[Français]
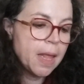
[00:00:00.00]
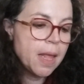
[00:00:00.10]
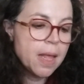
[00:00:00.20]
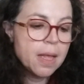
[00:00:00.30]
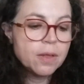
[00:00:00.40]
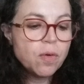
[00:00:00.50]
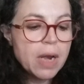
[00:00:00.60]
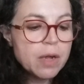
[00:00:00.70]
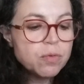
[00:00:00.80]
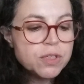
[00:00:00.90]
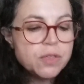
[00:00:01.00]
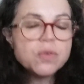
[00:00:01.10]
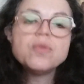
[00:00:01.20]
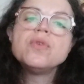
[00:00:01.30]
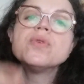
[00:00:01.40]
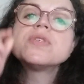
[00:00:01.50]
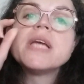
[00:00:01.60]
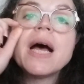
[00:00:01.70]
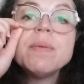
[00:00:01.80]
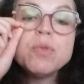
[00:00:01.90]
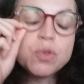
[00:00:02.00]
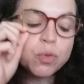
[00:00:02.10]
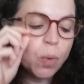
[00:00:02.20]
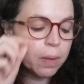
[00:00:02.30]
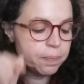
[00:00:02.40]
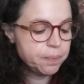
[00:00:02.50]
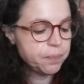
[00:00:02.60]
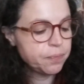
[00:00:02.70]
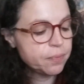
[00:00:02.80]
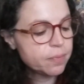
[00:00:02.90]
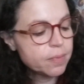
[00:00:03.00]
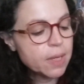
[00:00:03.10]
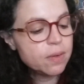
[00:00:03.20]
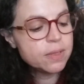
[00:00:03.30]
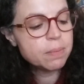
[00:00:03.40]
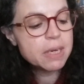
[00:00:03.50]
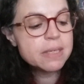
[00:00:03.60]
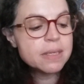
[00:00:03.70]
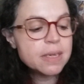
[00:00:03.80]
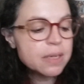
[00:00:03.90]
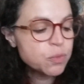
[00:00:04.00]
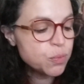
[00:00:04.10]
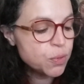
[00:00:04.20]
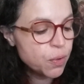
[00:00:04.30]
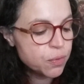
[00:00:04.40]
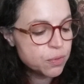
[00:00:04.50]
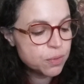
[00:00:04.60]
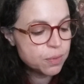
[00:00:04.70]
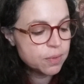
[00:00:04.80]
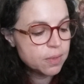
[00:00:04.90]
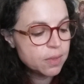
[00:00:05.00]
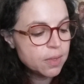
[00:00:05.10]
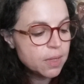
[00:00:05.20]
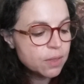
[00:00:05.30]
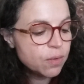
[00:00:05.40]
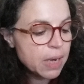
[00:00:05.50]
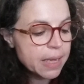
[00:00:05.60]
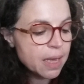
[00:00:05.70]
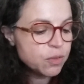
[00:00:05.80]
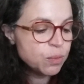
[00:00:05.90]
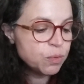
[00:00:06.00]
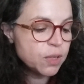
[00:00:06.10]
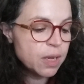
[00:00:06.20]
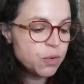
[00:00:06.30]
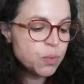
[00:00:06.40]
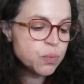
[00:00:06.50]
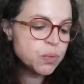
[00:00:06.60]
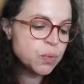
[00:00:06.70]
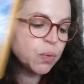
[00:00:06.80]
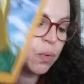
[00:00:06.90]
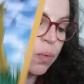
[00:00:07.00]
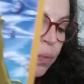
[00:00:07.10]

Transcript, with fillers: Donc la consigne du lion, c'est amuse-toi. Le thème clé, c'est l'insouciance. Donc la carte montre un lionceau au, au